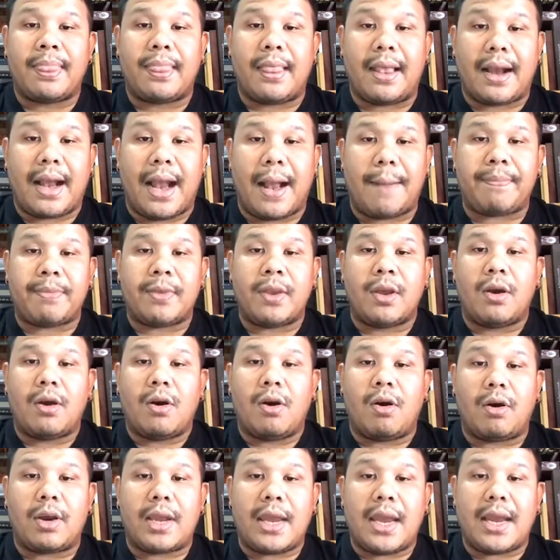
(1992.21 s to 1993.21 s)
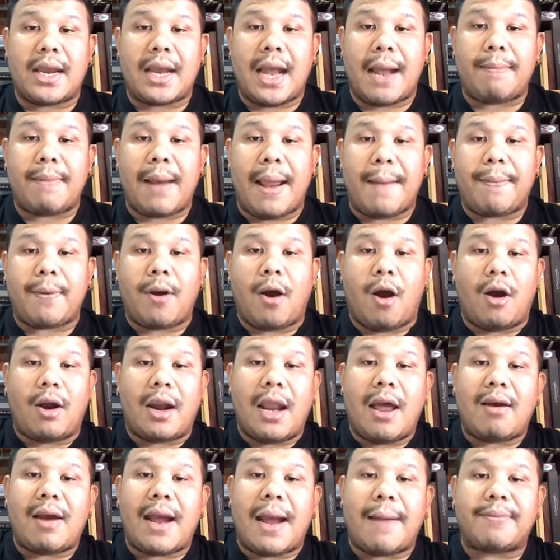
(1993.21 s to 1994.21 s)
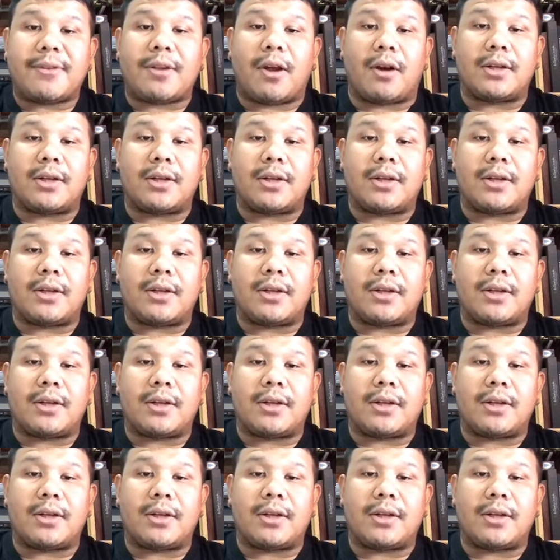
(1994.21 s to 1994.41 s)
นะครับ โอเคครับ รับของแล้วครับ